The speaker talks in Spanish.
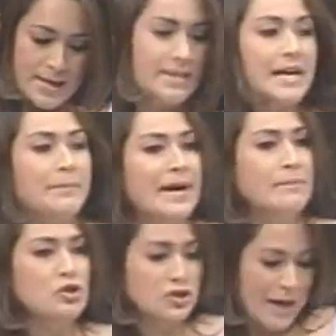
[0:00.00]
Y
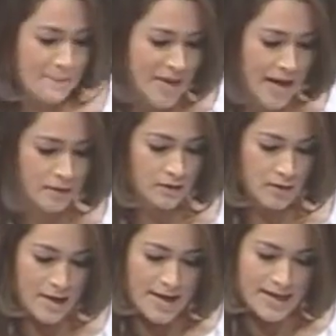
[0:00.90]
sabemos también
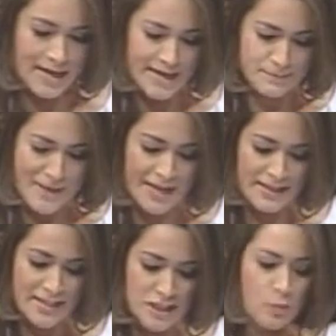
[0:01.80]
que es
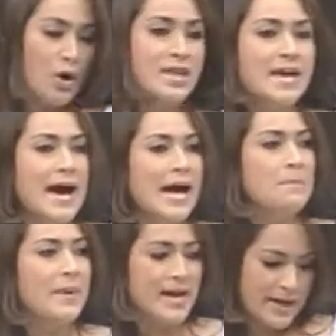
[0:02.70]
mecanismo
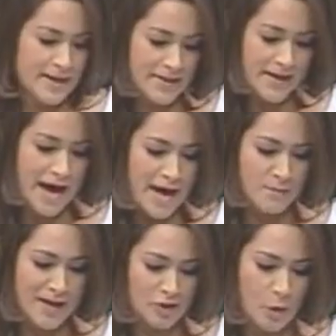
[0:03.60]
ideal para
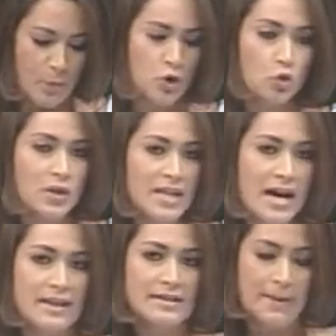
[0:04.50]
generar más
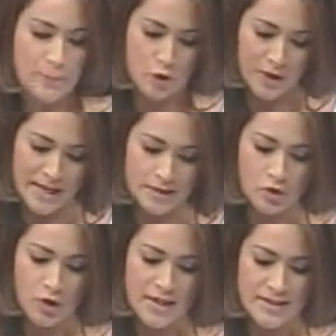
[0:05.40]
oportunidades de
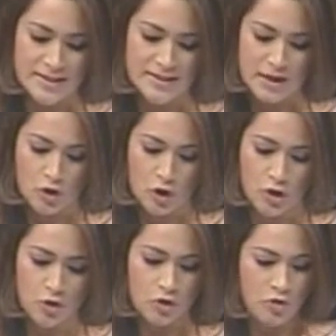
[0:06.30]
progreso y de
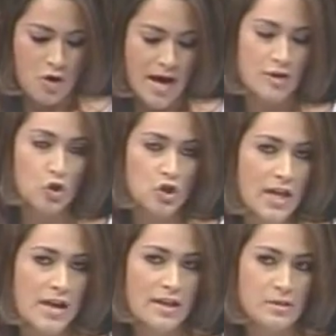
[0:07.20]
desarrollo a
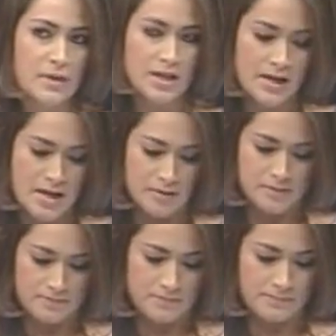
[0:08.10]
sociedades mexicanas.